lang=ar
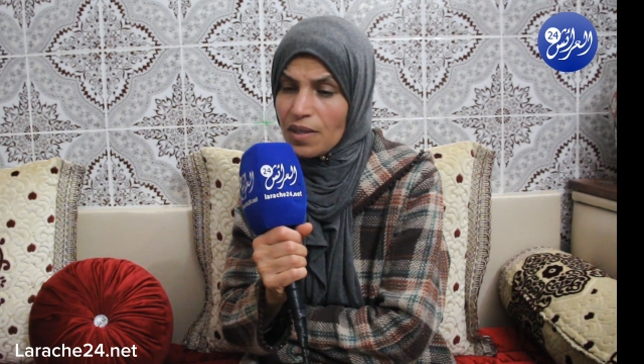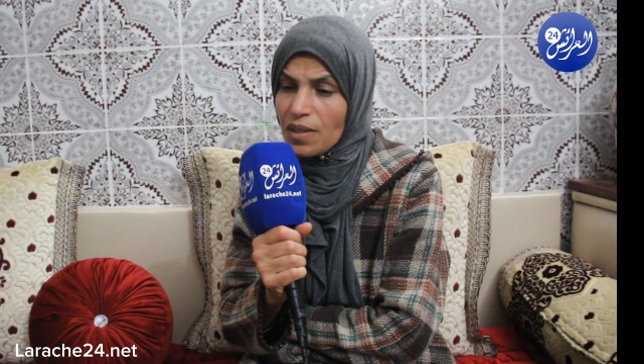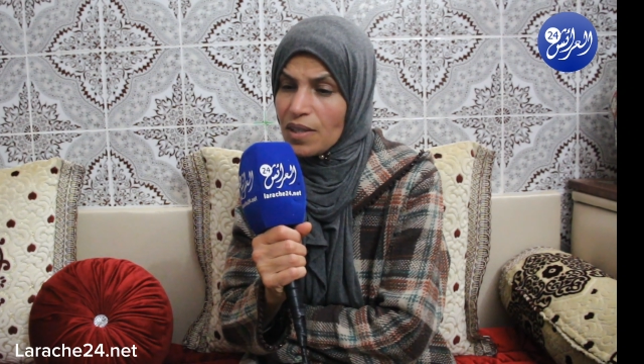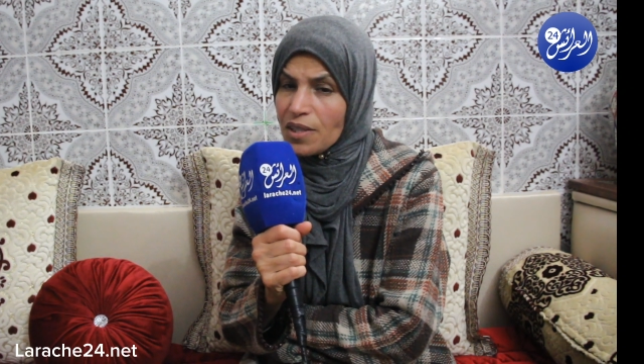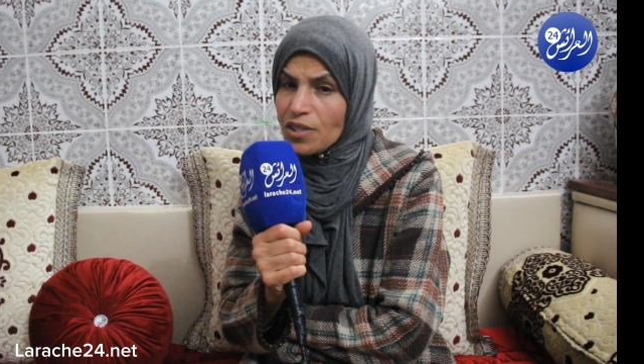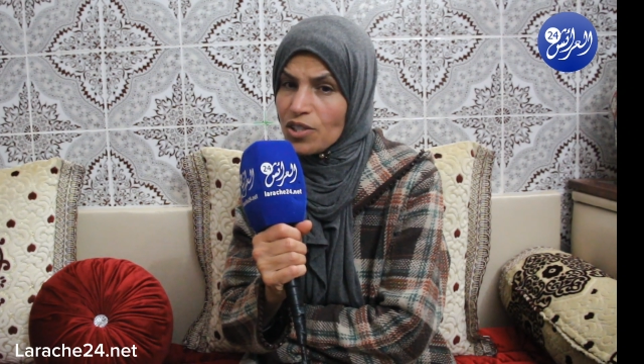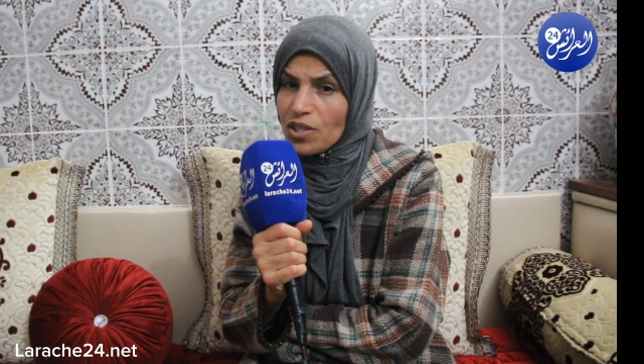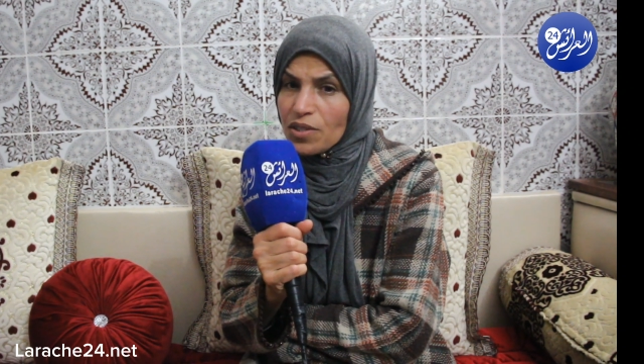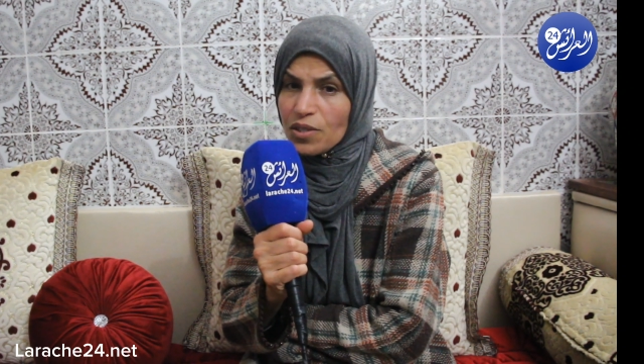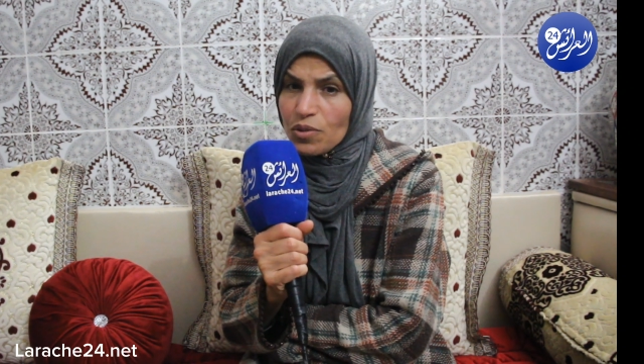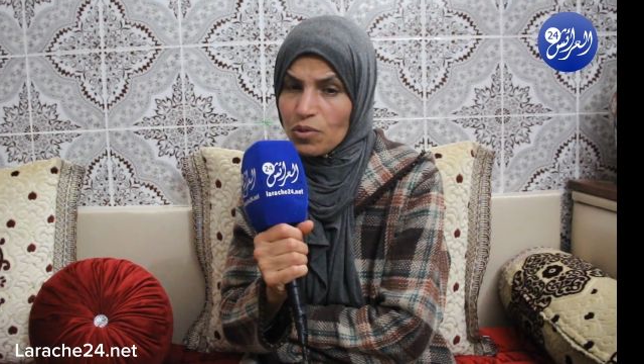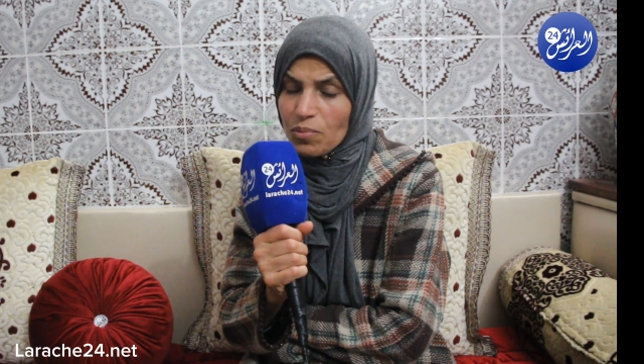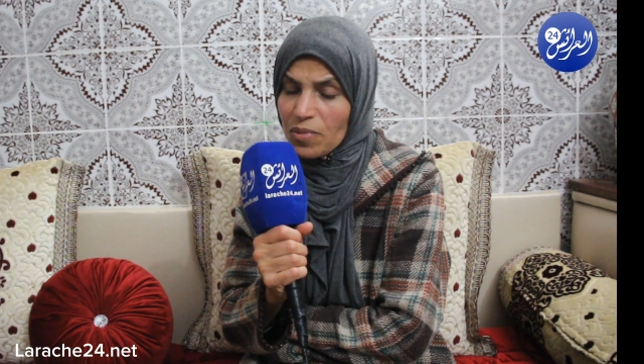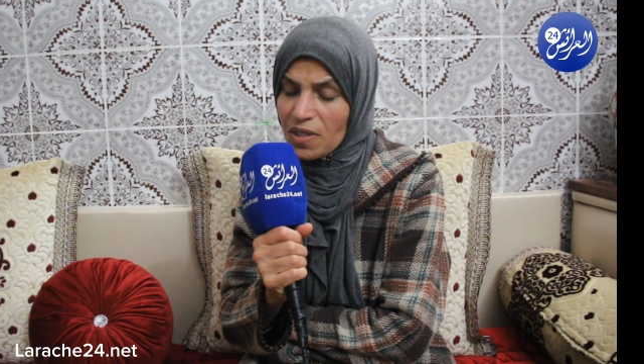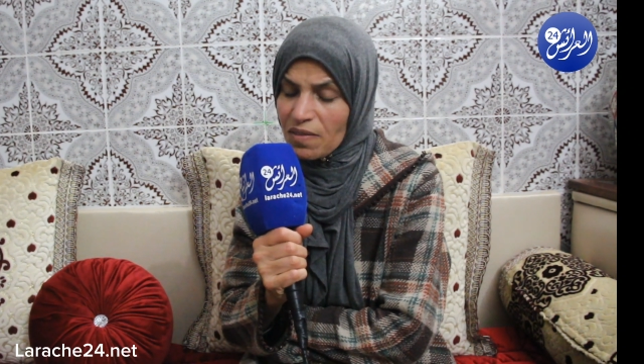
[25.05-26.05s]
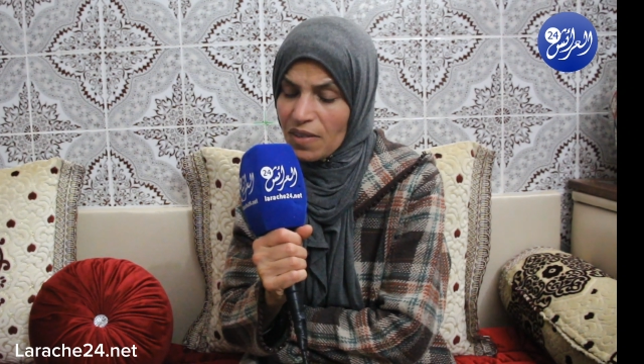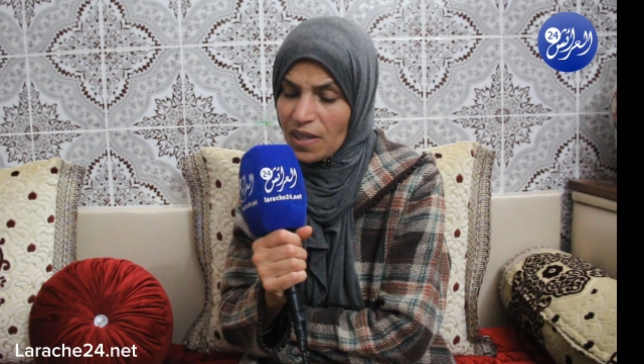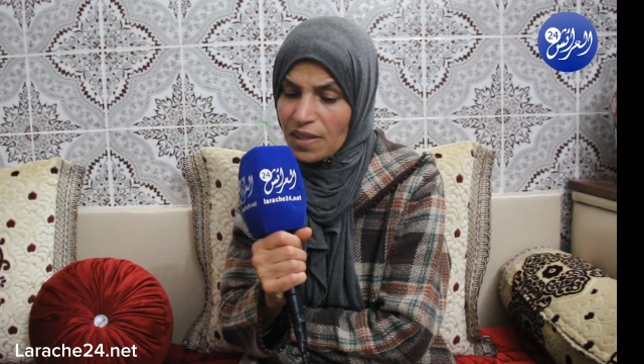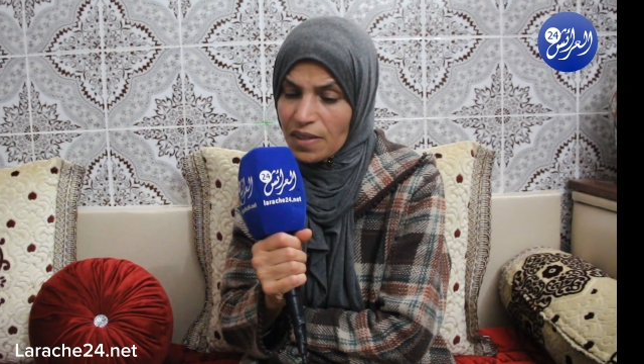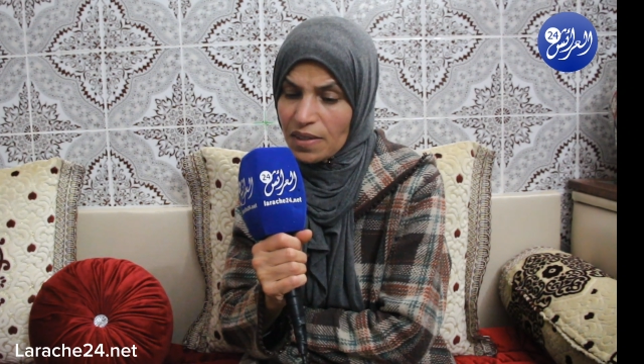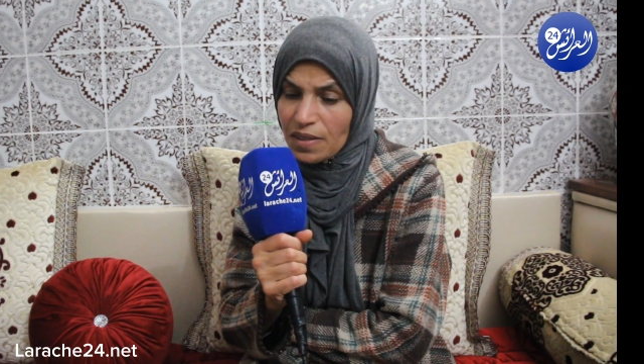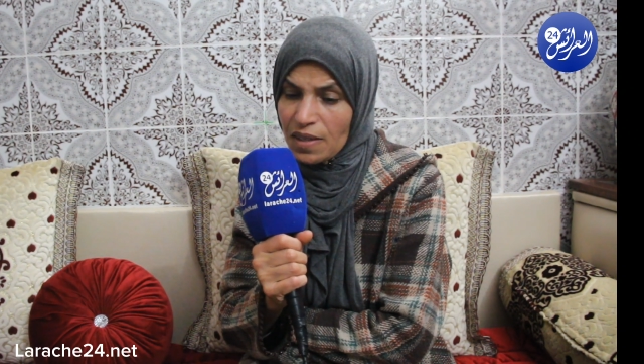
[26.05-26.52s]
الله يجازيكم بالف
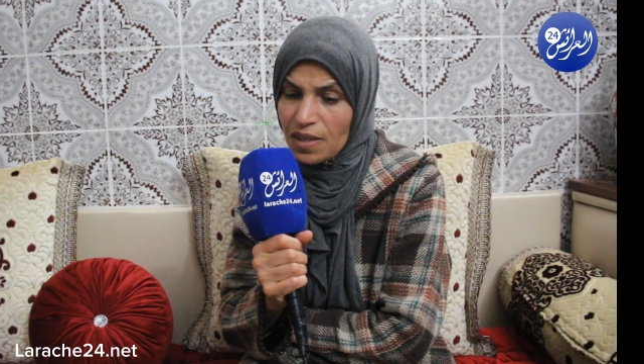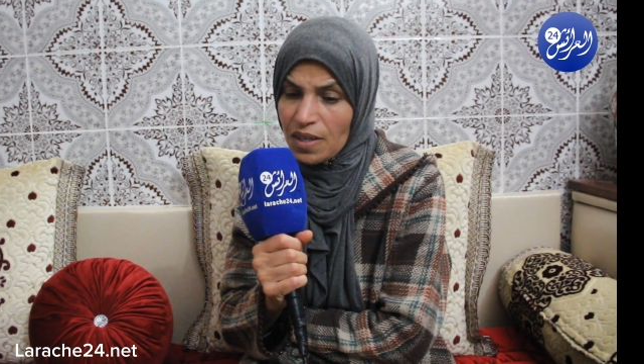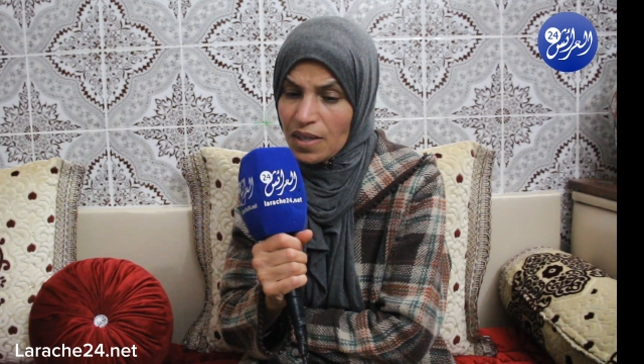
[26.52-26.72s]
خير